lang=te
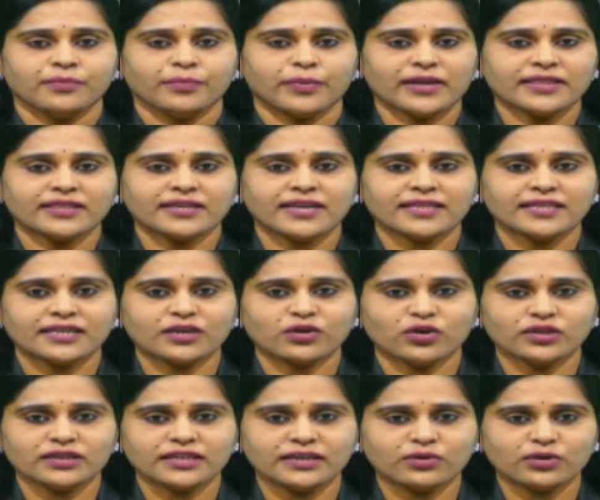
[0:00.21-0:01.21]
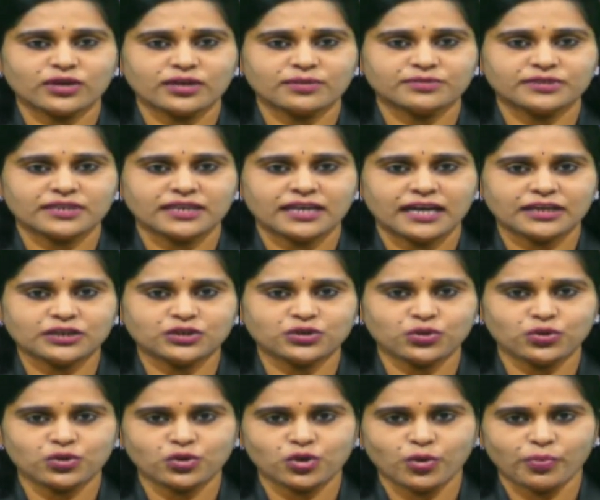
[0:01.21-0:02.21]
భద్రాద్రి కొత్తగూడెం జిల్లా
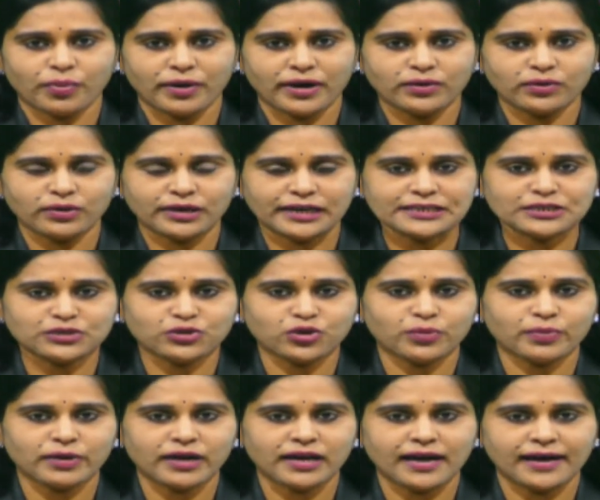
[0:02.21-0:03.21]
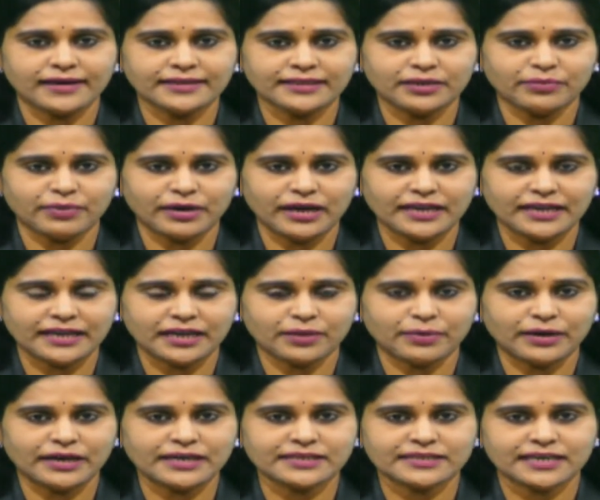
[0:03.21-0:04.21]
జూలూరుపాడు కస్తూర్బా గాంధీ బాలికల
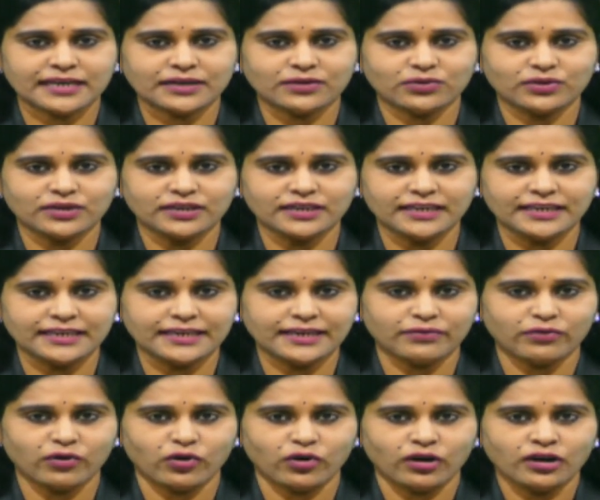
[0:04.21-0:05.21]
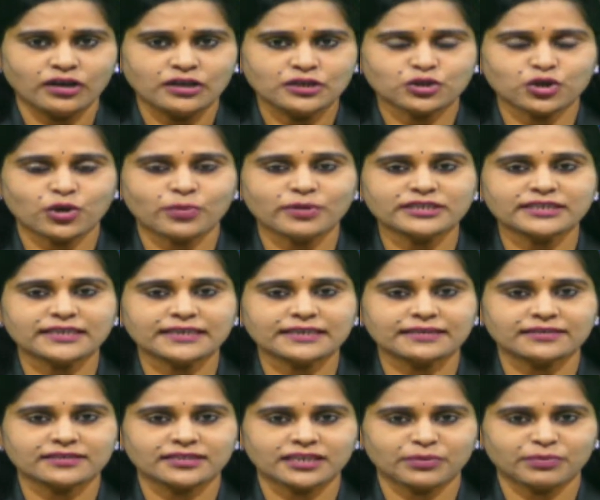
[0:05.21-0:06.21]
పాఠశాలను డీఈఓ
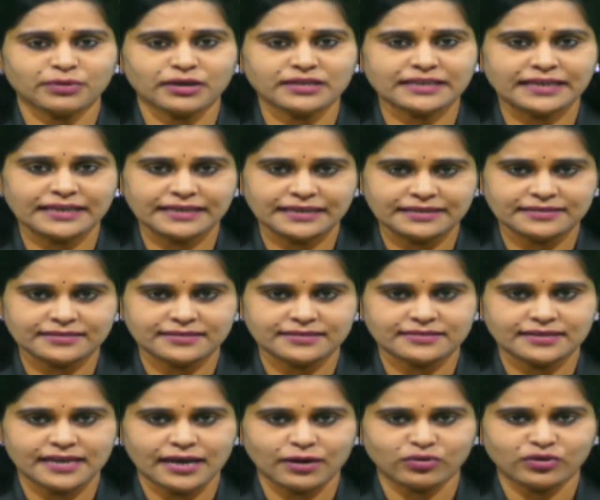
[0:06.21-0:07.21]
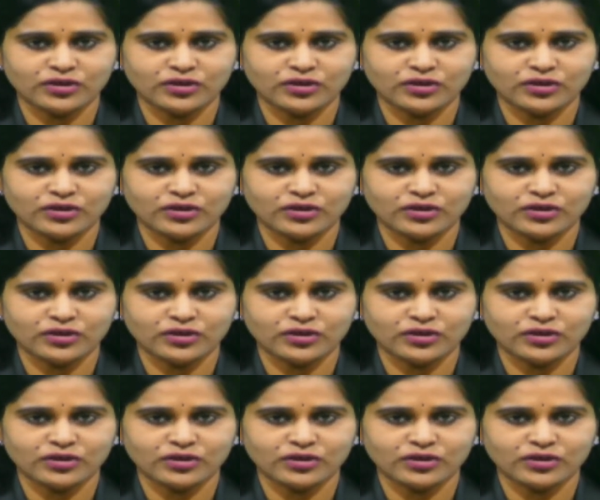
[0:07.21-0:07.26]
సోమశేఖర్ శర్మ తనిఖీ చేశారు